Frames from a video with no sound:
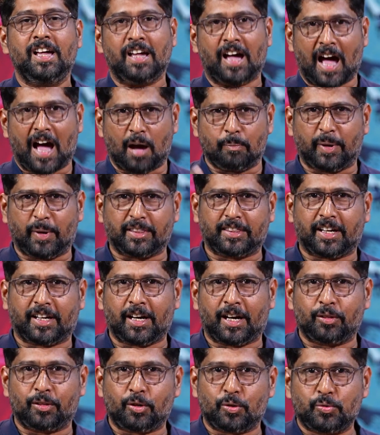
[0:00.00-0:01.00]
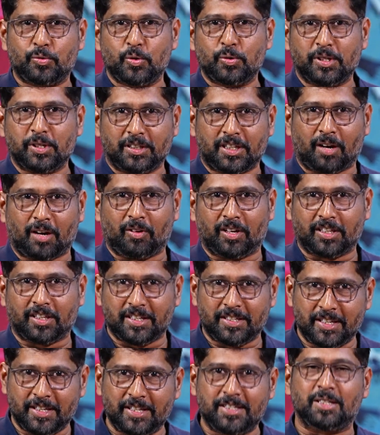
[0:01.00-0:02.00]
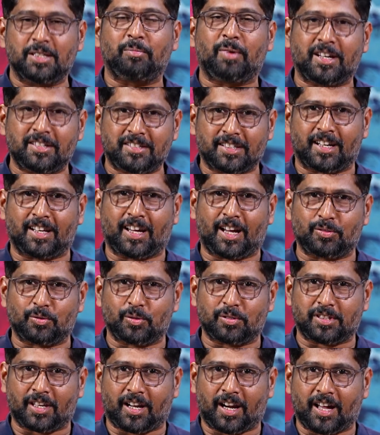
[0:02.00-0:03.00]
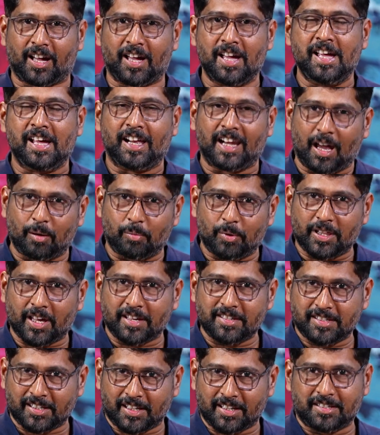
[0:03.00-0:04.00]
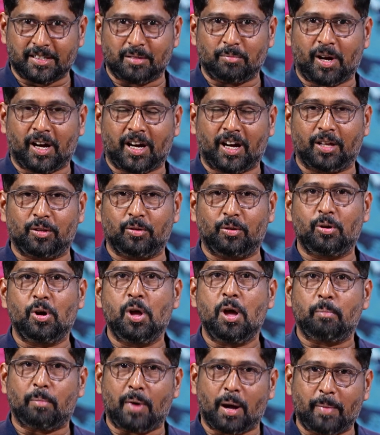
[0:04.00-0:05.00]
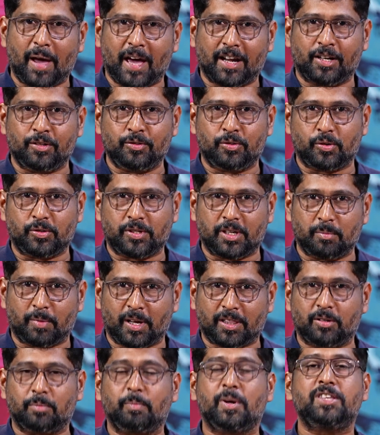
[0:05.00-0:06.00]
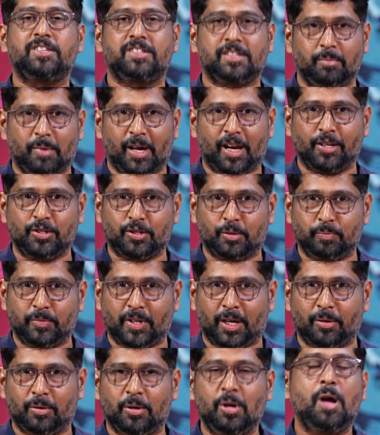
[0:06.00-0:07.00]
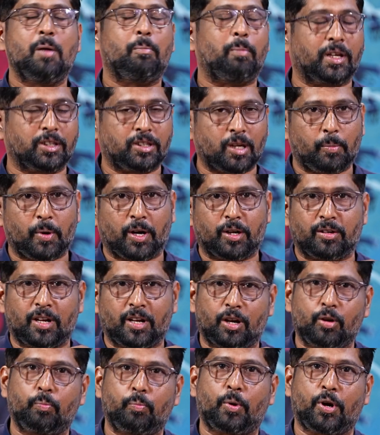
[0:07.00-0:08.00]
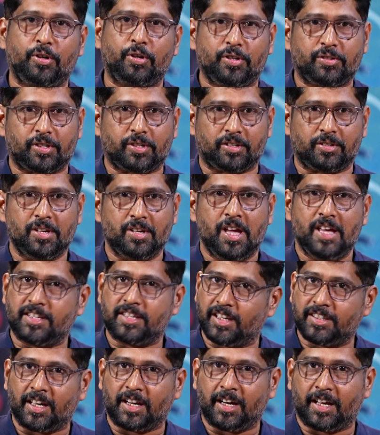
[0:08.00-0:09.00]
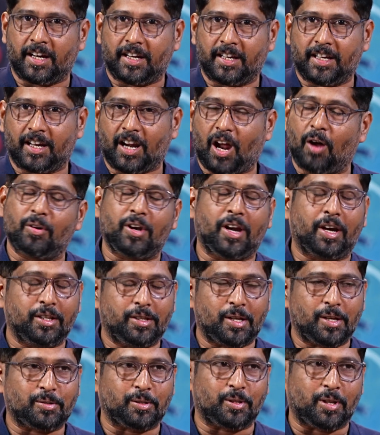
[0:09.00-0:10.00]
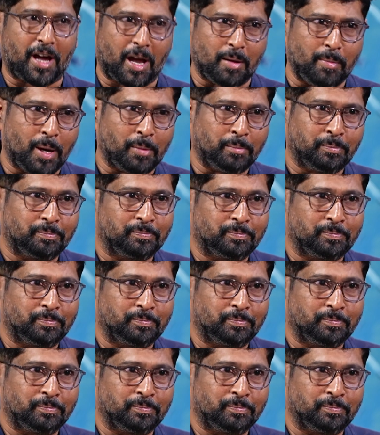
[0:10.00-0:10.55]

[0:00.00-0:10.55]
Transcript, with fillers: ఆ పెద్ద కళ్ళతో చూసిన తర్వాత ఈ సినిమాని చిన్నగా చూస్తారా లేకపోతే ఆ చిన్న సినిమా కాదు మా బ్యానర్ నుంచి వచ్చేది మాత్రం మంచి సినిమాలు అని చెప్తున్నారు మనతో పాటు ఉన్నారు ప్రొడ్యూసర్ చైతన్య రెడ్డి గారు ఆవిడ అడిగి తెలుసుకుందాం హాయ్ మ్యామ్